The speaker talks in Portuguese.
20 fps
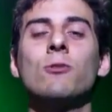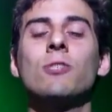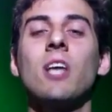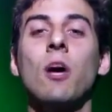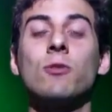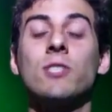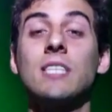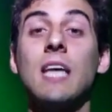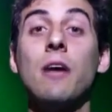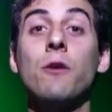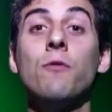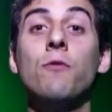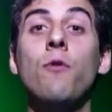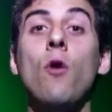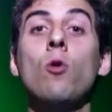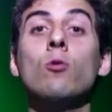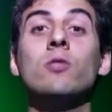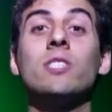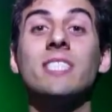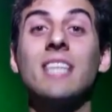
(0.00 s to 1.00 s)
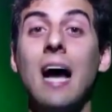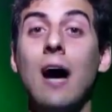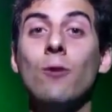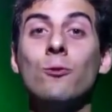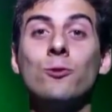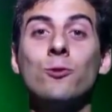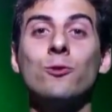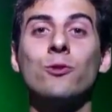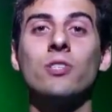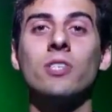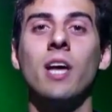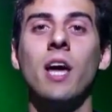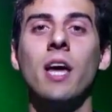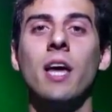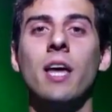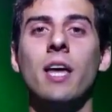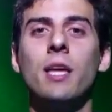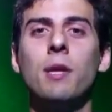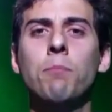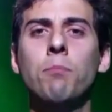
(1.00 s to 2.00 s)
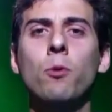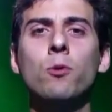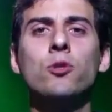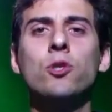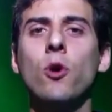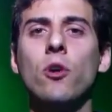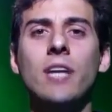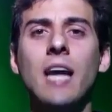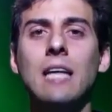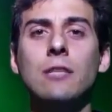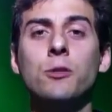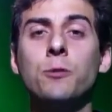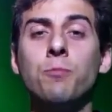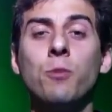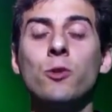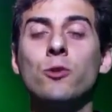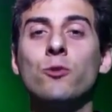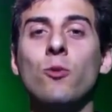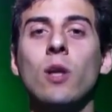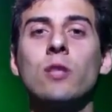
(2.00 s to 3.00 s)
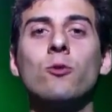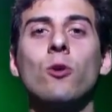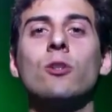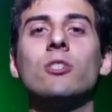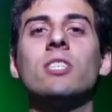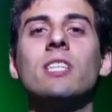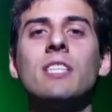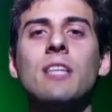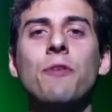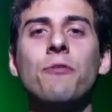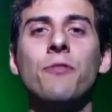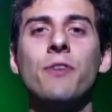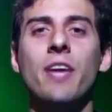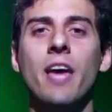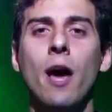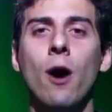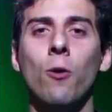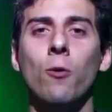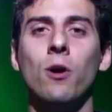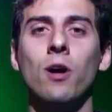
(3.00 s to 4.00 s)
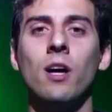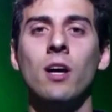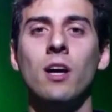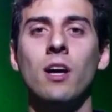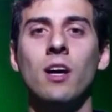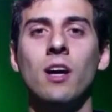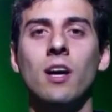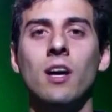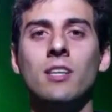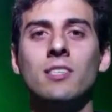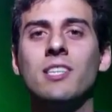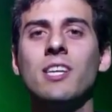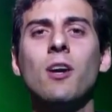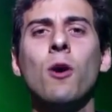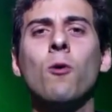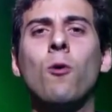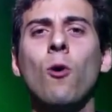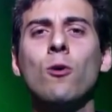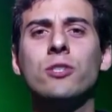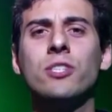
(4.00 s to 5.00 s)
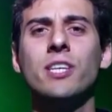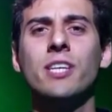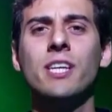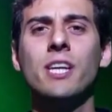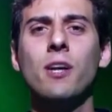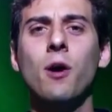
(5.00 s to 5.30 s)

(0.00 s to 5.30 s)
alçaram voos altos, impulsionados por sua torcida fiel. Se não conseguiram